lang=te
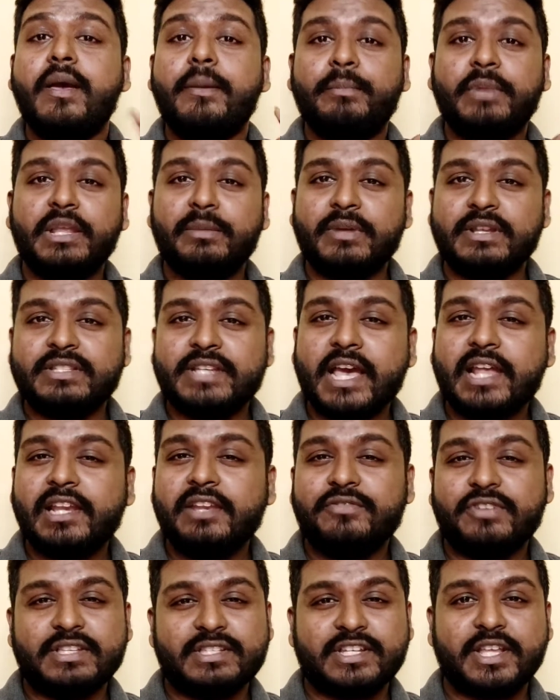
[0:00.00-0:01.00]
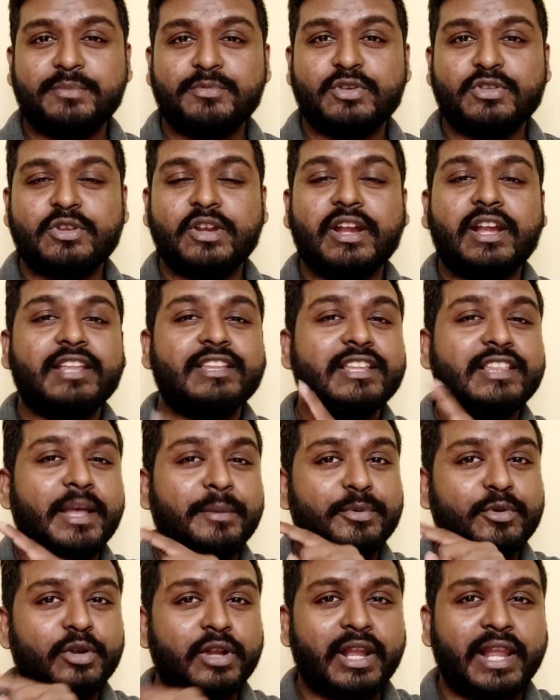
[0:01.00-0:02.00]
మీరు మన ఛానల్ని ఫస్ట్ టైం చూసినట్లయితే
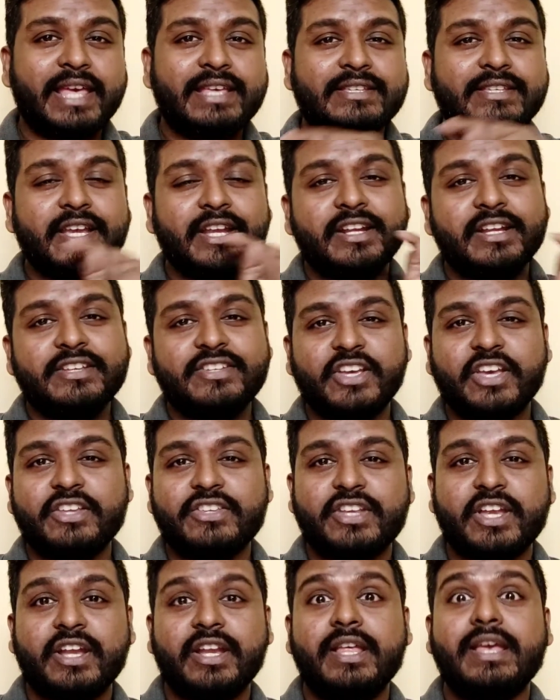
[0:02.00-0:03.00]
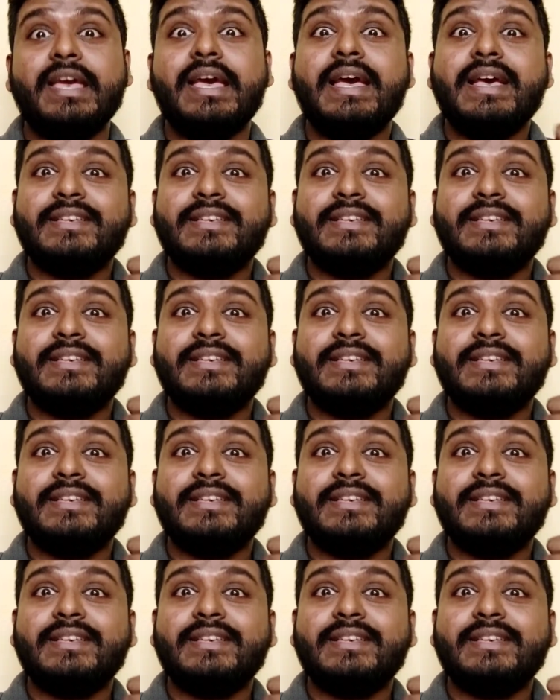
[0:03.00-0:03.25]
తప్పకుండా లైక్ చేయండి షేర్ చేయండి